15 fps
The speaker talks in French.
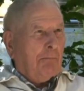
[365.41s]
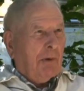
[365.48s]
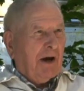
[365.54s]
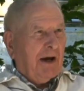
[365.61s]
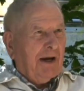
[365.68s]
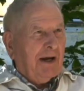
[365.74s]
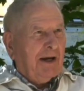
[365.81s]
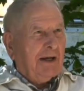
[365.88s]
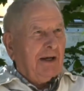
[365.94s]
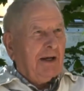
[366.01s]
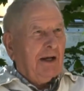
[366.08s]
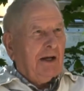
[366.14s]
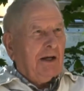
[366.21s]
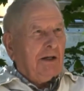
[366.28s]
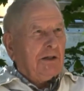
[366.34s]

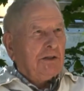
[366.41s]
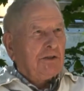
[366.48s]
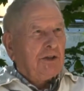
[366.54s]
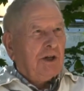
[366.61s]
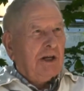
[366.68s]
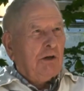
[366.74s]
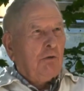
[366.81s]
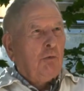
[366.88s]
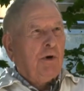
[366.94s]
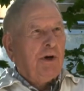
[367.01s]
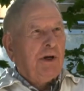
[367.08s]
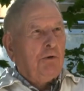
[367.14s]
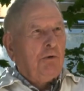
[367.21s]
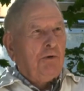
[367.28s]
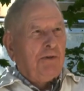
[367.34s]
Après, j'ai
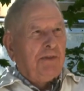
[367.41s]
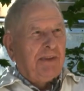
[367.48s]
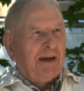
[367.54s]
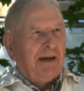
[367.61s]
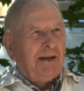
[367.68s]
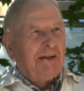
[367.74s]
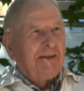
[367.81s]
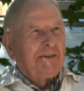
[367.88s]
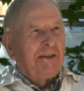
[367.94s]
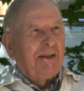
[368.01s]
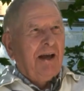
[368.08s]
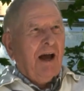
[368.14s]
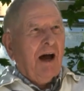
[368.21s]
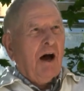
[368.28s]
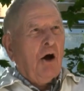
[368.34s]
loué une
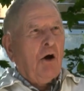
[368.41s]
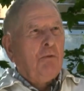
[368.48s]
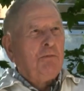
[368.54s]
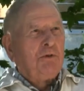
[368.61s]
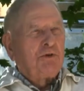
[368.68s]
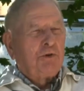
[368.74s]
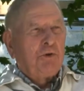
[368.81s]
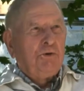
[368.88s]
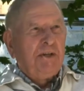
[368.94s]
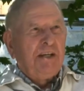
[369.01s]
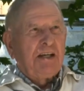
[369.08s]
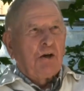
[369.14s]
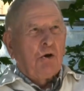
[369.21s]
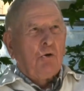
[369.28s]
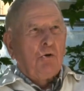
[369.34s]
tente à un
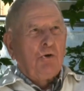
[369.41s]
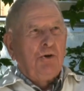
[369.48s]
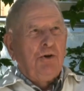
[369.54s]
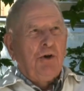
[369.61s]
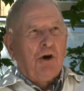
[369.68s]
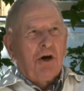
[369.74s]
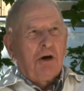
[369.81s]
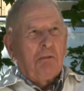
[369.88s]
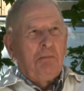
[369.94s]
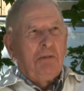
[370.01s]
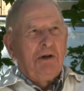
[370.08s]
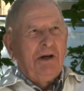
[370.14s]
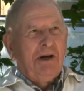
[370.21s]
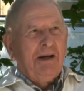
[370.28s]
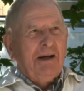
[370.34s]
monsieur Nicole
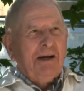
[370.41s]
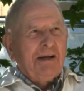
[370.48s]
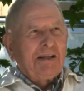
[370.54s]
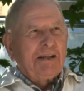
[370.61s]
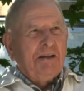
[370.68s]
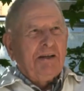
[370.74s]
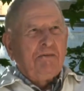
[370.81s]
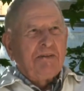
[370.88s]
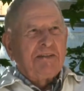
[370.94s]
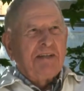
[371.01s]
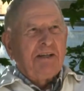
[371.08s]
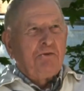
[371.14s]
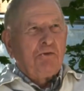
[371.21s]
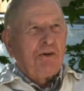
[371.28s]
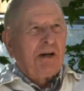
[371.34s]
d'Orbe qui
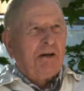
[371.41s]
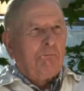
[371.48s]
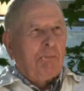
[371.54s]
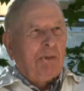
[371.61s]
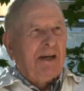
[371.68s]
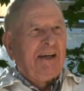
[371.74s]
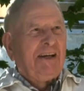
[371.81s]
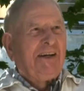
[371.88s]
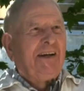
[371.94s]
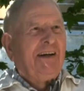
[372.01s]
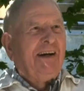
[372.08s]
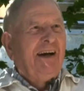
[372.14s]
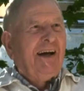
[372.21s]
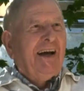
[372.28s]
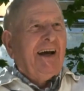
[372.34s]
faisait du
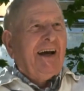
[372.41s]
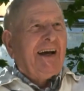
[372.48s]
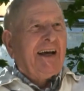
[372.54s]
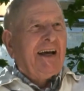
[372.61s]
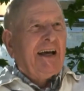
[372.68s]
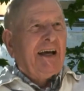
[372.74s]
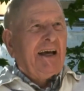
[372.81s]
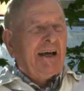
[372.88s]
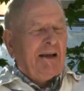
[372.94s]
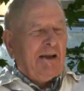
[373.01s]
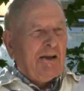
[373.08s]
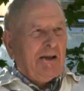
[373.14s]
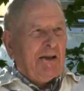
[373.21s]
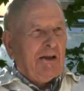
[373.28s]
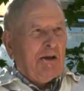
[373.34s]
camping
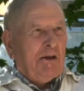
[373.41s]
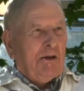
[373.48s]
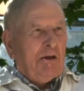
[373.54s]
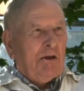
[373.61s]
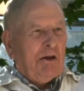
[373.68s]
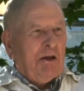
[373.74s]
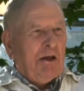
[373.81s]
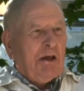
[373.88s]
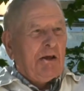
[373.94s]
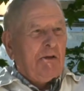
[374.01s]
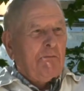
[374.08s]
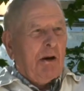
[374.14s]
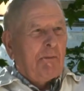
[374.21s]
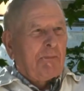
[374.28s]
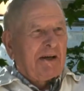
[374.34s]
et,
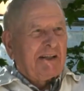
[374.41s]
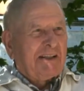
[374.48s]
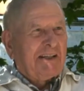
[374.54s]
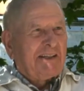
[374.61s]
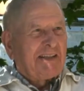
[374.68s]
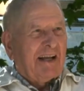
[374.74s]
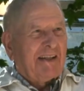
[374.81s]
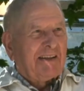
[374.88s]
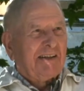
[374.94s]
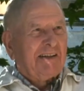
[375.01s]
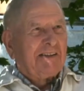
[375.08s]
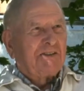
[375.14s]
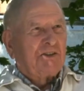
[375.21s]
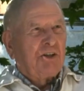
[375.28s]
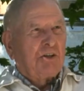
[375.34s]
il m'a prêté
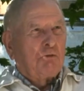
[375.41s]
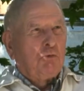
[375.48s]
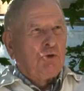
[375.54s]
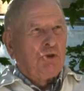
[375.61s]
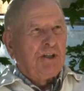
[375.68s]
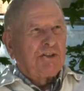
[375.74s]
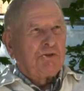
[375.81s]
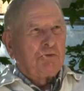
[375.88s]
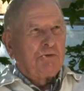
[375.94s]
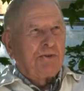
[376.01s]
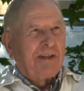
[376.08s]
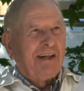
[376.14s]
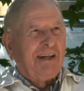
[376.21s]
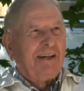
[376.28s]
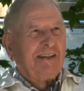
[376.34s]
sa tente. J'ai couché
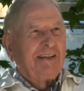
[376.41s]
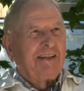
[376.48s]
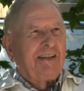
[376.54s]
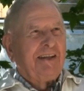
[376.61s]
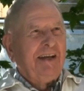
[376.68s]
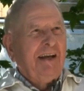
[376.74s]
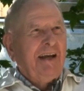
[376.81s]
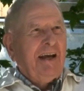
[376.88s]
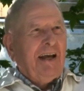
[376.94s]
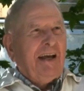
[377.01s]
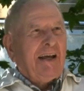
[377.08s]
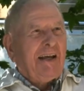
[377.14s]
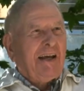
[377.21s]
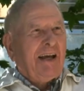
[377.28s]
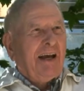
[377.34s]
sous tente
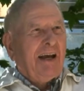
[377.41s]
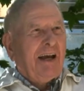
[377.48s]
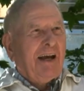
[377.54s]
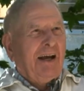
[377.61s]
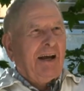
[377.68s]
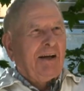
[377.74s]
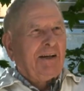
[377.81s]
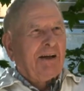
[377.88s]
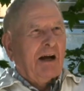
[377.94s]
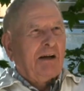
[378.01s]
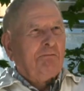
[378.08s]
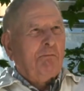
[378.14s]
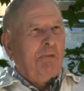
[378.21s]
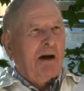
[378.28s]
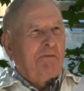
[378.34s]
et euh,
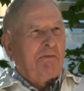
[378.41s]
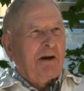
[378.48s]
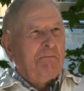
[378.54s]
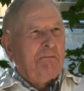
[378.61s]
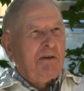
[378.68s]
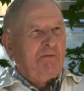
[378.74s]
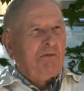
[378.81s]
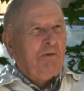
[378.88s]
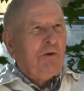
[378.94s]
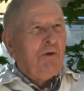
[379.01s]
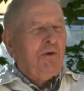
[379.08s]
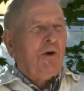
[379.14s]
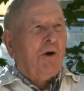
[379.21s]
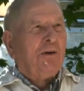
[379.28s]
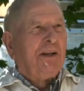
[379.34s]
ma femme est
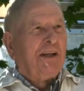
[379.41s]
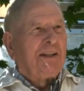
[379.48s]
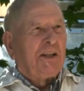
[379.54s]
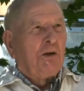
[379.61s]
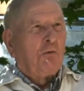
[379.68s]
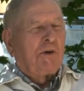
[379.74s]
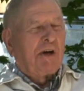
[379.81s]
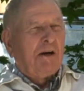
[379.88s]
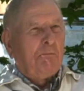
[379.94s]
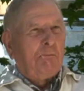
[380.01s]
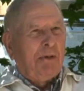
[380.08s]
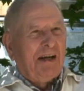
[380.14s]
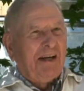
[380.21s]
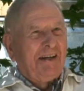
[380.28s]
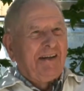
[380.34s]
venue, on était au
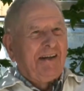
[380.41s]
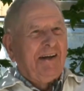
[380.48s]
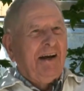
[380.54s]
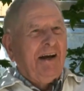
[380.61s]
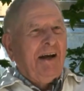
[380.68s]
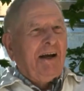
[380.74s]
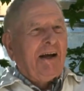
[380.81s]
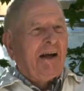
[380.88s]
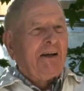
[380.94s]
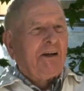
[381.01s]
camping.